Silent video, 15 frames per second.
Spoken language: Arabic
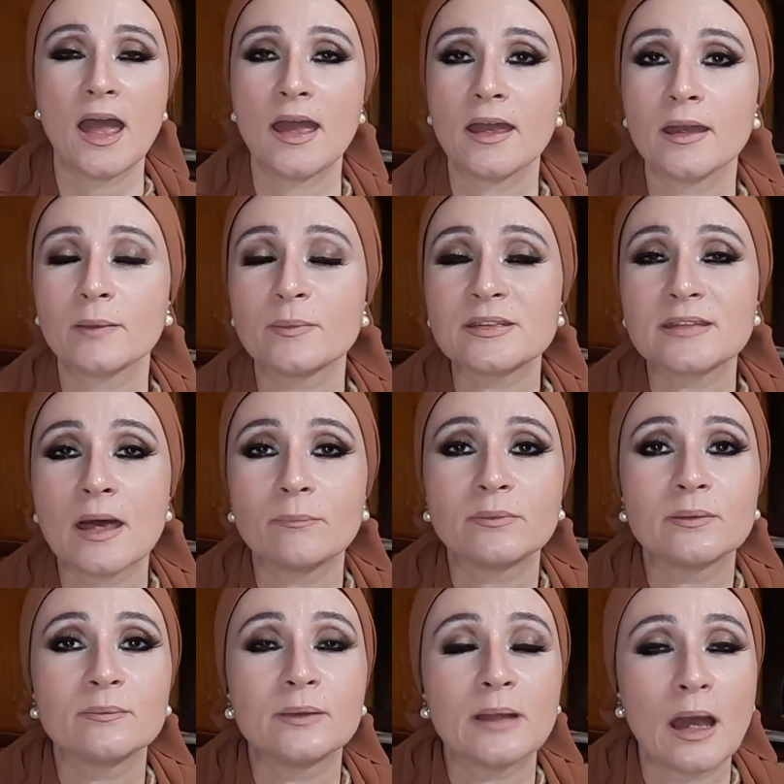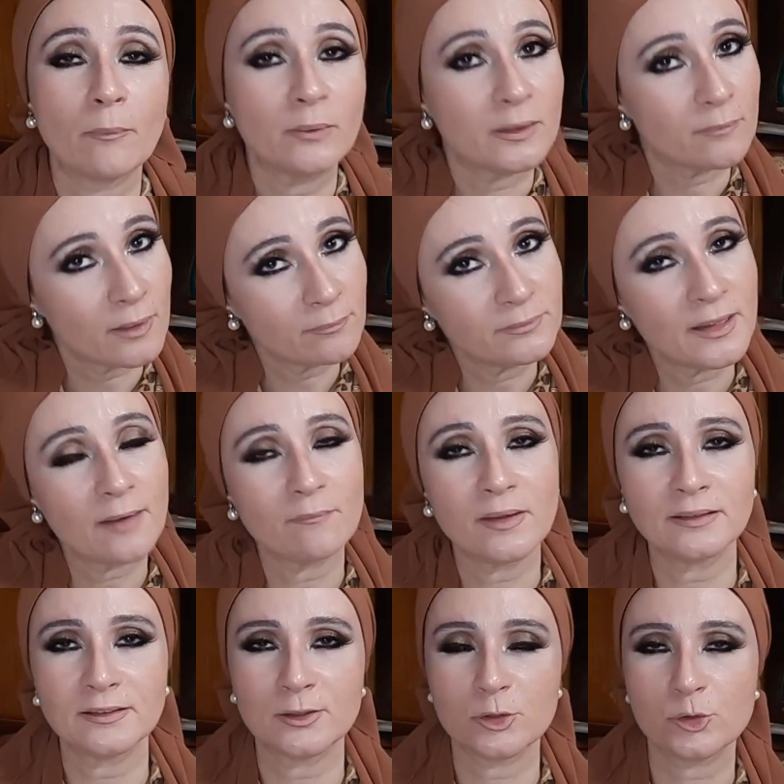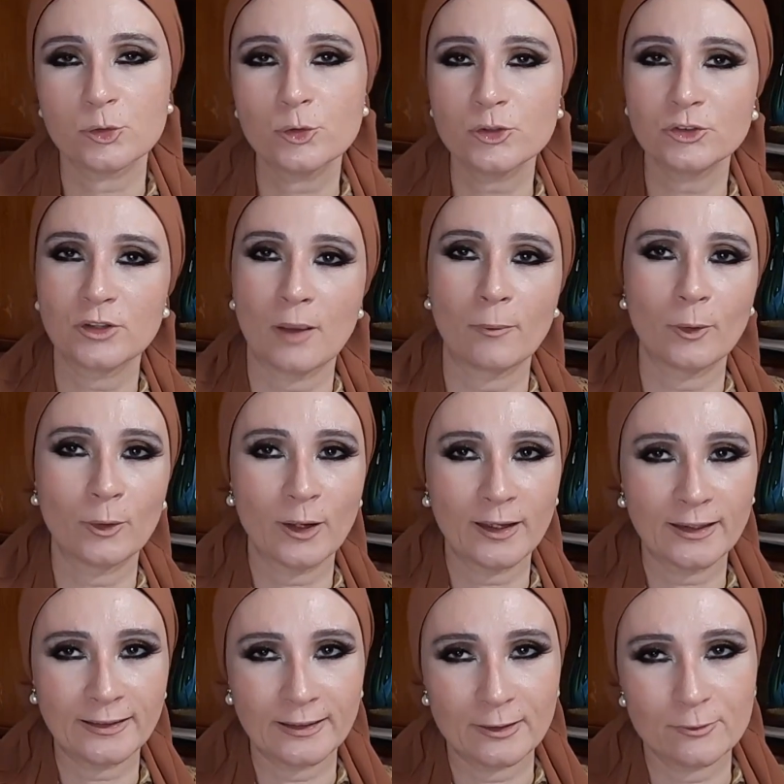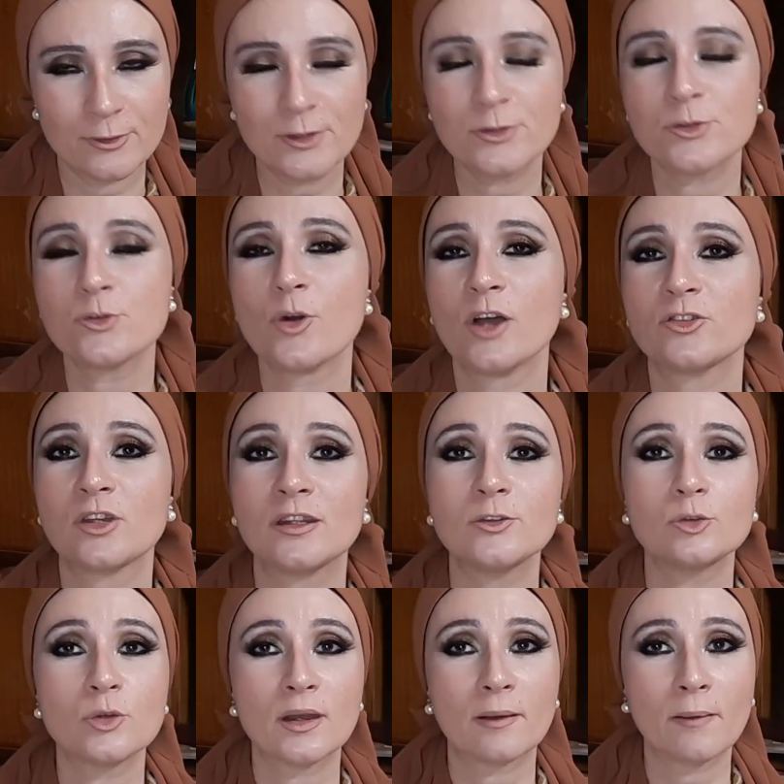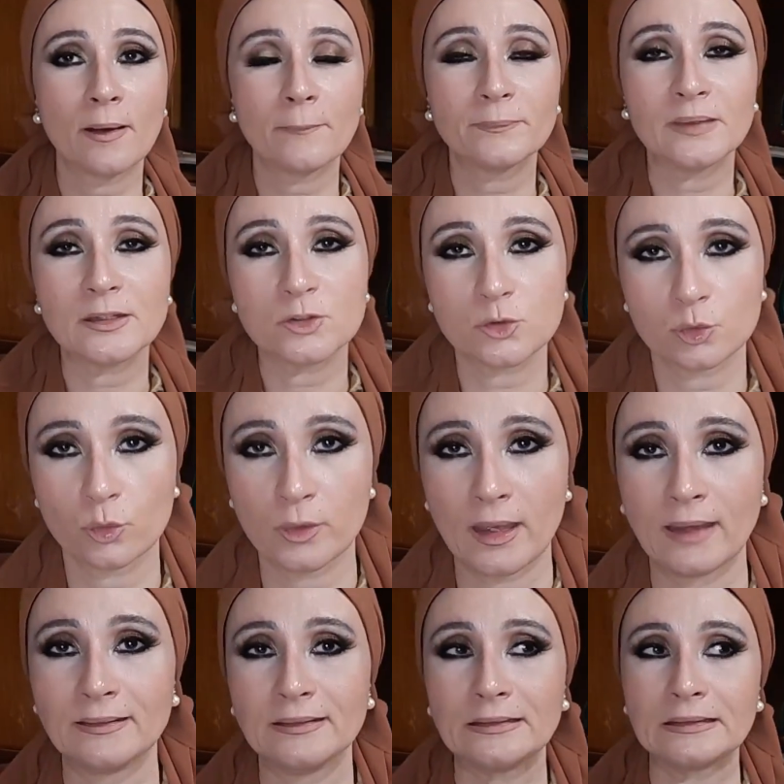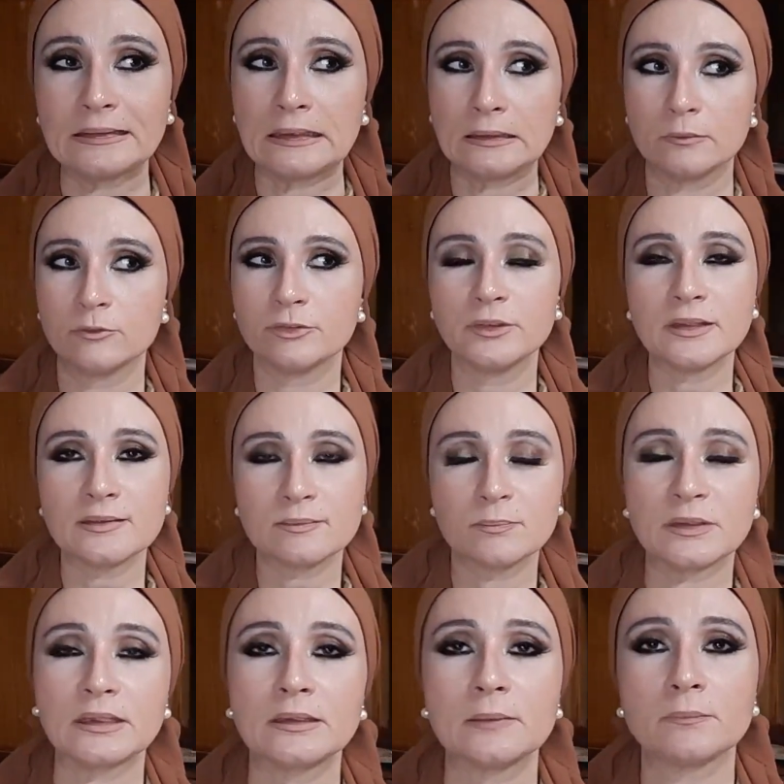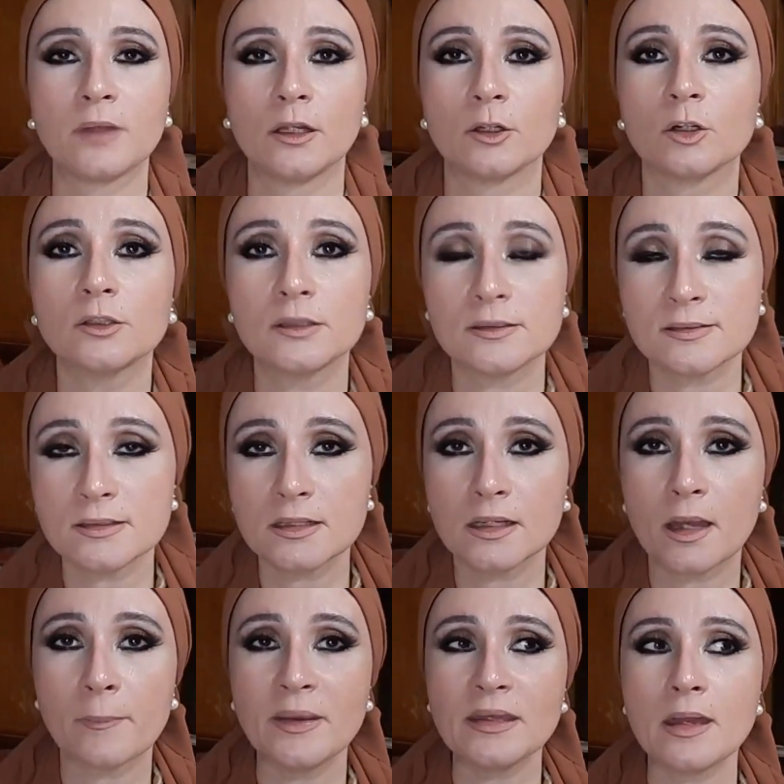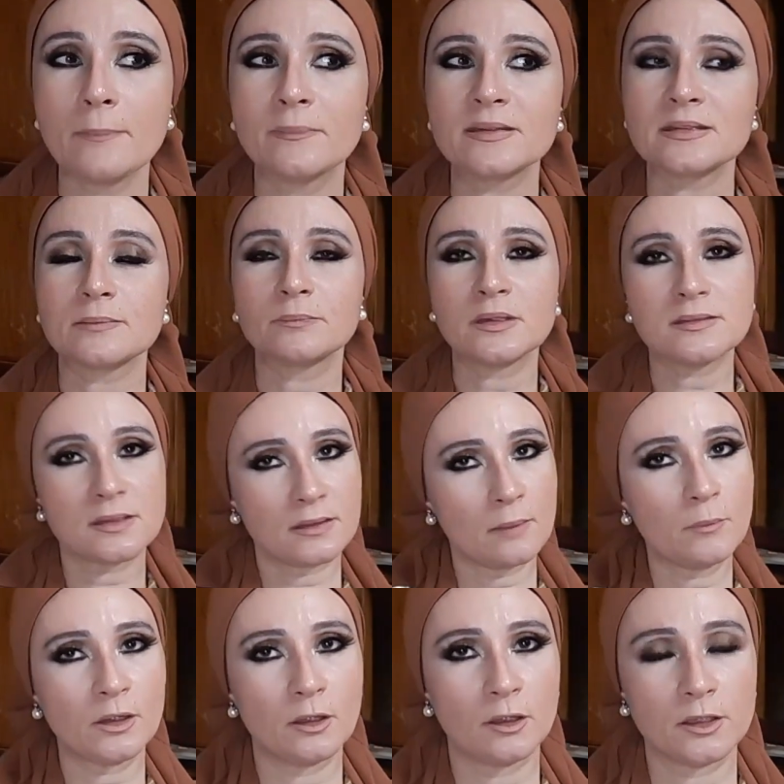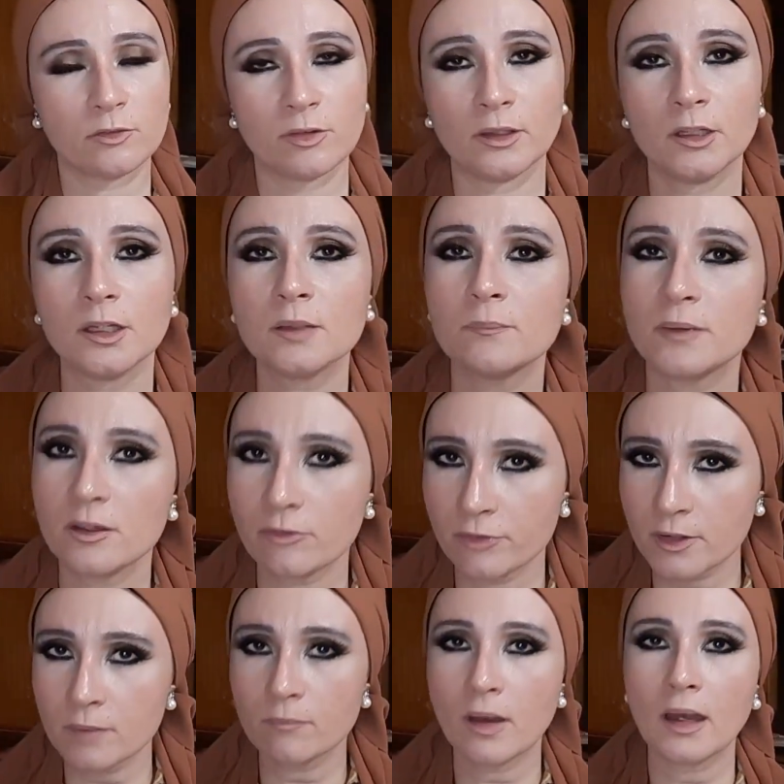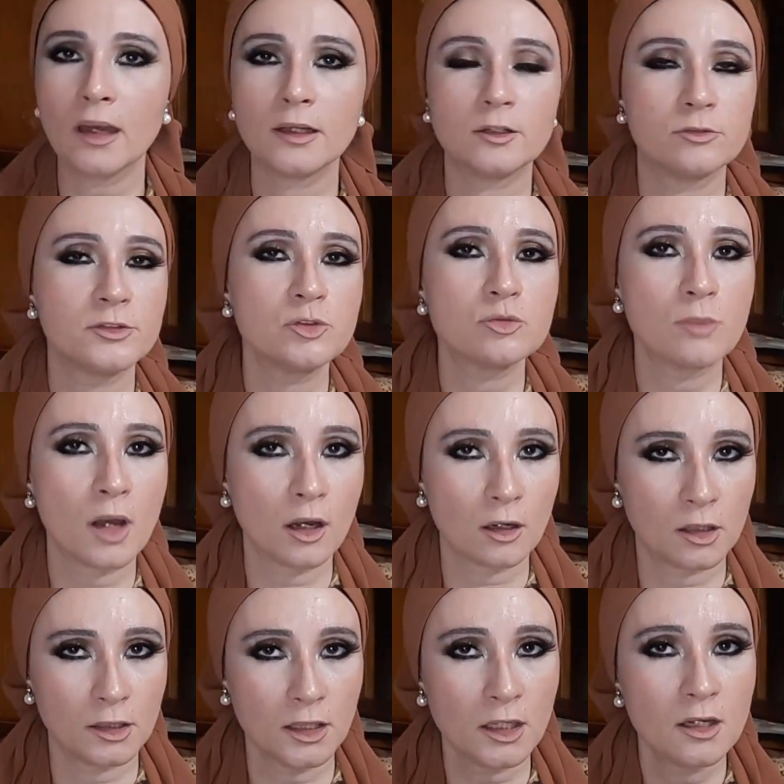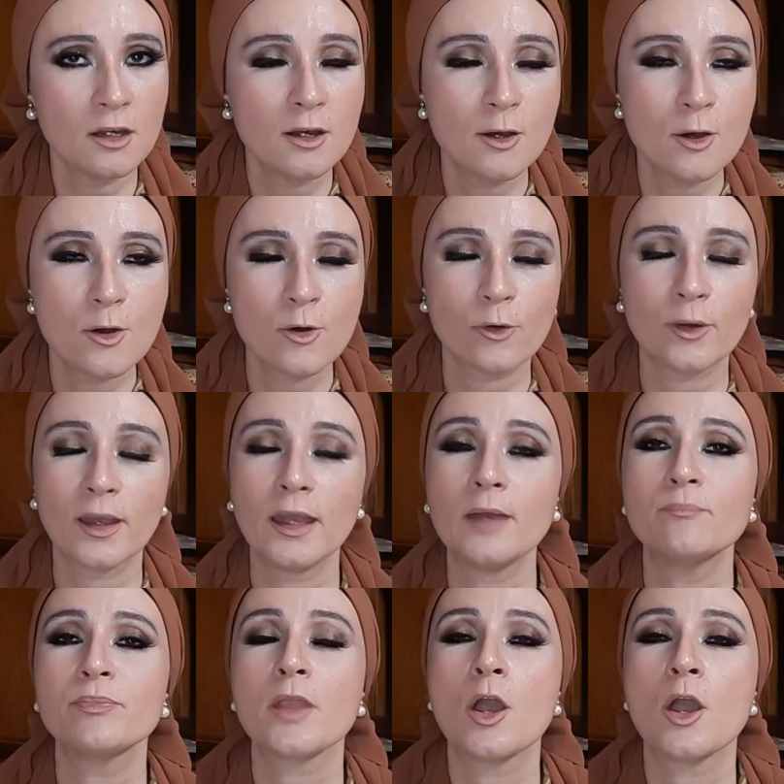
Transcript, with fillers: آه بس قبل قبل ما ابدا ما تنسوش تعملوا لايك للفيديو عشان انتوا يا جماعه بتنسوا يعني يعني في ناس بتكتب تعليقات كتير ايجابيه بس بتنسى تعمل لايك فاللايك بيفرق مع الفيديو مع القناه اوكي